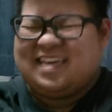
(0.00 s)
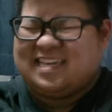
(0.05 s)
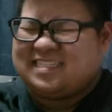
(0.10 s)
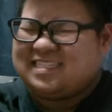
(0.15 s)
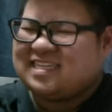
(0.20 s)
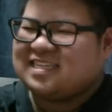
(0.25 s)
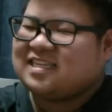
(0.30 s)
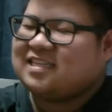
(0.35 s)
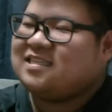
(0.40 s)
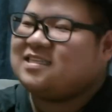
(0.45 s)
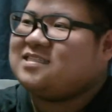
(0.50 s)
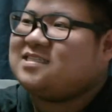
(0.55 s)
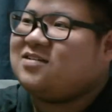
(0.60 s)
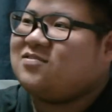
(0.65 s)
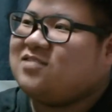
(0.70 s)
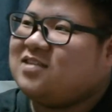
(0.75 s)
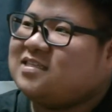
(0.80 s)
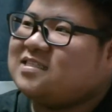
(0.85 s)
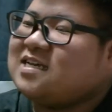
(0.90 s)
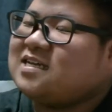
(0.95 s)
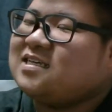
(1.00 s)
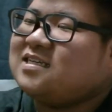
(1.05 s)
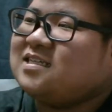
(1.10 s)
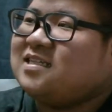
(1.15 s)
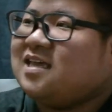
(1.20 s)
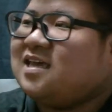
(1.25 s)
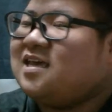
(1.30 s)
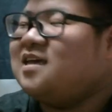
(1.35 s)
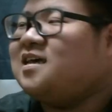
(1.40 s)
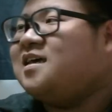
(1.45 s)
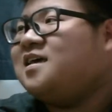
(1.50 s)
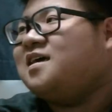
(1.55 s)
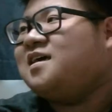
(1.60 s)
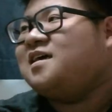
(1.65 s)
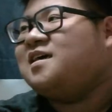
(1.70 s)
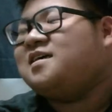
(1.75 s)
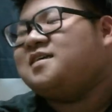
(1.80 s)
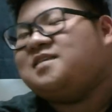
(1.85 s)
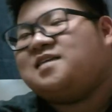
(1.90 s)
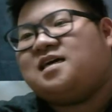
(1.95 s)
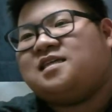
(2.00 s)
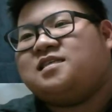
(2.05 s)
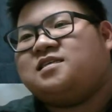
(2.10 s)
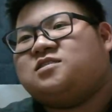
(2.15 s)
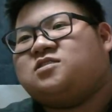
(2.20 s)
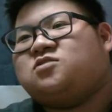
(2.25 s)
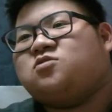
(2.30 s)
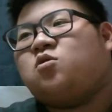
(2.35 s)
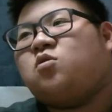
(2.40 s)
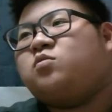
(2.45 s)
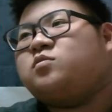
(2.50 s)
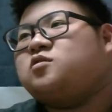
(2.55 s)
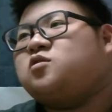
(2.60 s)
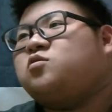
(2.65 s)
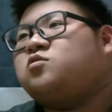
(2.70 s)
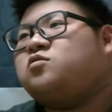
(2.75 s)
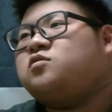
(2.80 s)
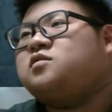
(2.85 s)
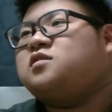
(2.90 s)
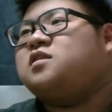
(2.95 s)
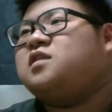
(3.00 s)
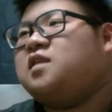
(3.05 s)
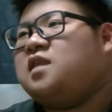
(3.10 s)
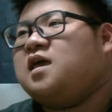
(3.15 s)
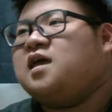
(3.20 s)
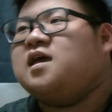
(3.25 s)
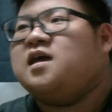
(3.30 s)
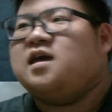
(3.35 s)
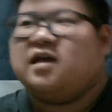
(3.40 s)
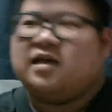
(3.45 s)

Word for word: してたんですけどね、さっきね、いや、で、すごい面白いこと言っててね。